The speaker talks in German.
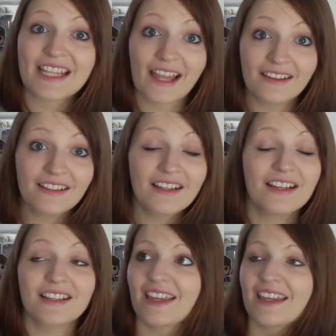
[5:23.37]
dann
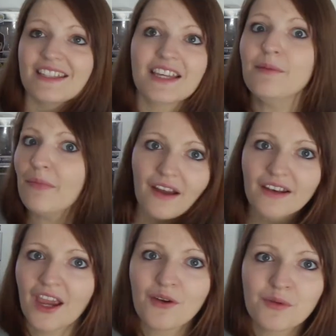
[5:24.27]
denke ich immer
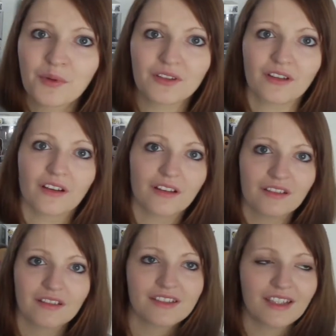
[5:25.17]
an Harry
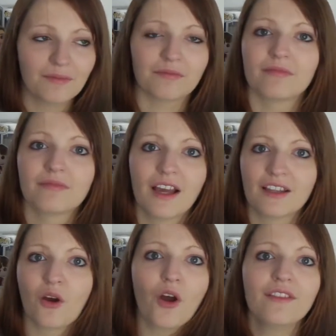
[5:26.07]
Potter 7,
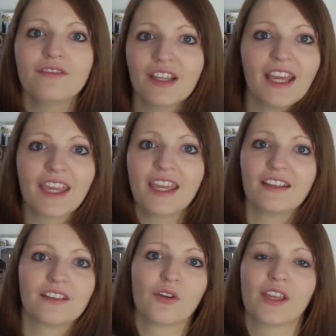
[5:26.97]
an Ron, wenn er
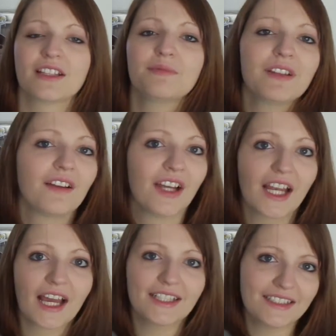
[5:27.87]
geht, auch jetzt
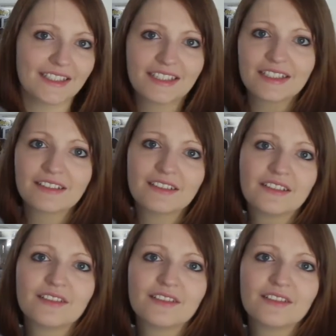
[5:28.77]
mittlerweile an die